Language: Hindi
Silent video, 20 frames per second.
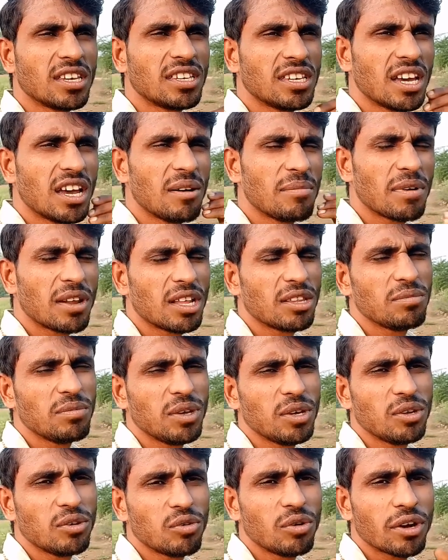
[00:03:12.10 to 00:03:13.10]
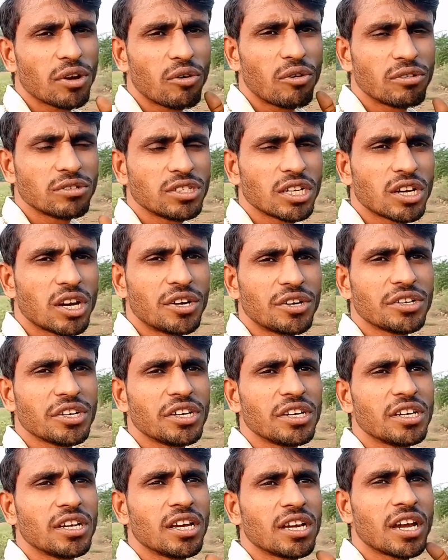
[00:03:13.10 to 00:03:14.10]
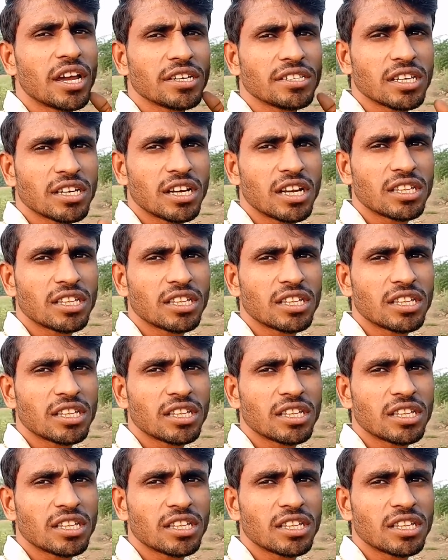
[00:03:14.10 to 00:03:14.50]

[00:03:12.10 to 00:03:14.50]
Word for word: क्या आप गलत वीडियो है कौन सा कंटेंट है कैसा